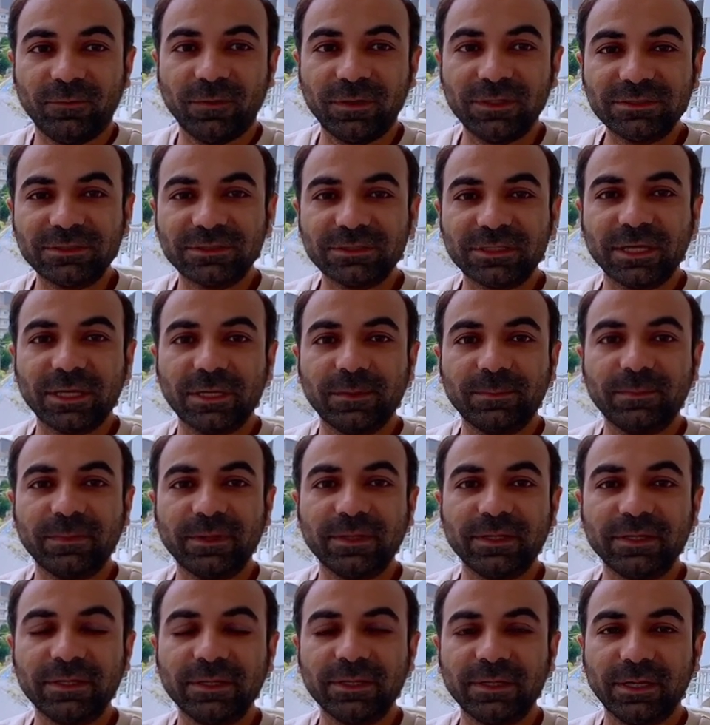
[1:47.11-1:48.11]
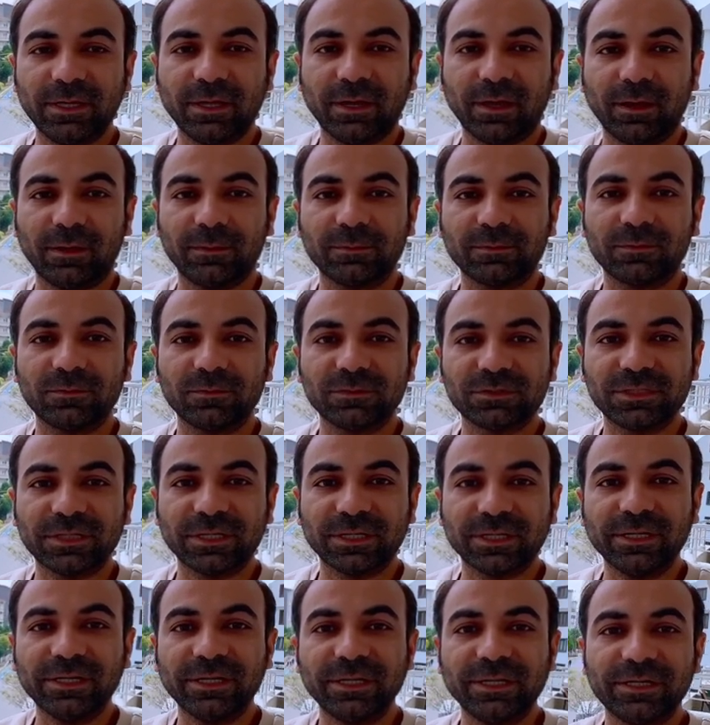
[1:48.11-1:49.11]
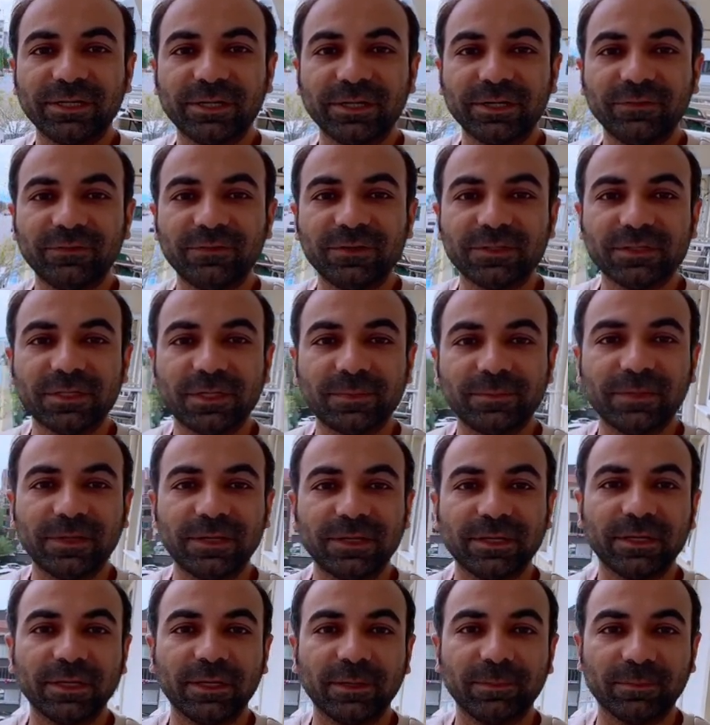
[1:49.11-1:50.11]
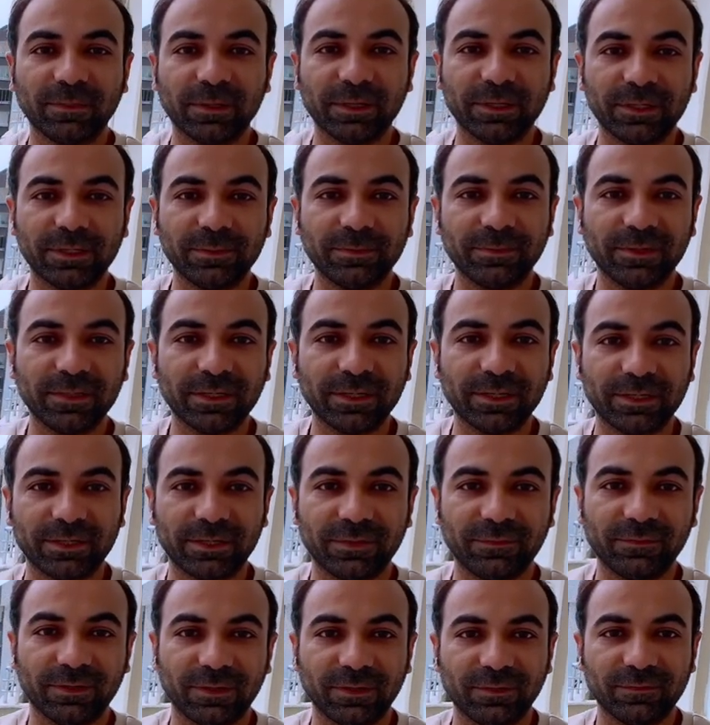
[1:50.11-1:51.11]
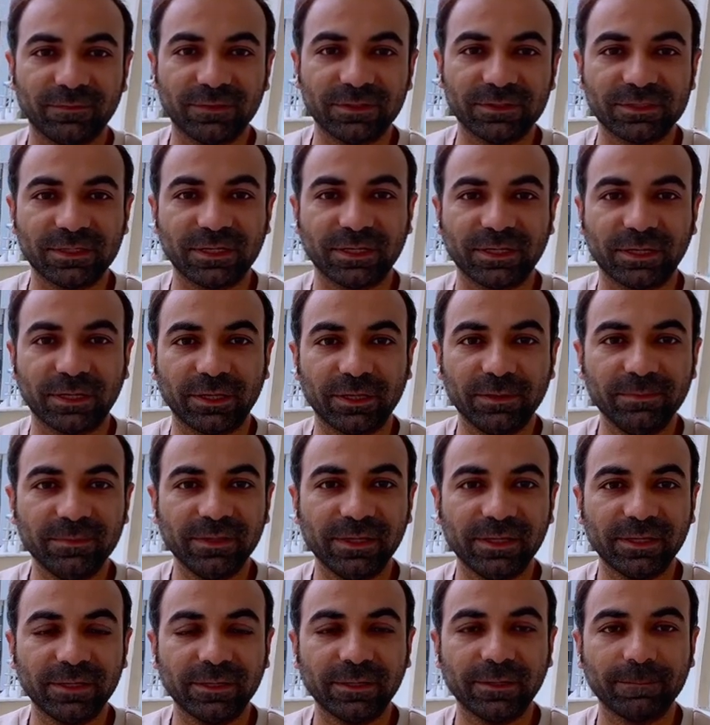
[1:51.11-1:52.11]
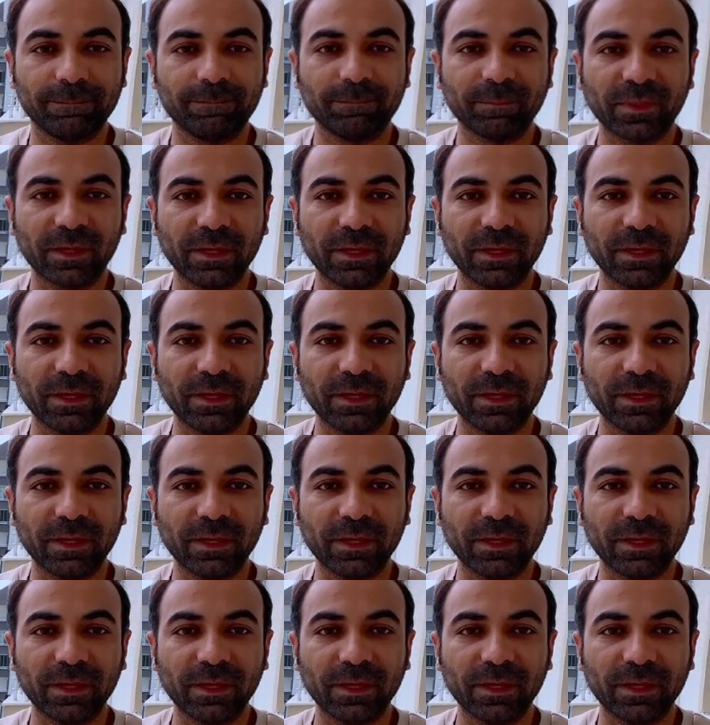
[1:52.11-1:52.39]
फ़र्स्ट टाइम में आपको सिंगल एंट्री वीज़ा मिलेगा मल्टीपल एंट्री वाला वीज़ा नहीं मिलेगा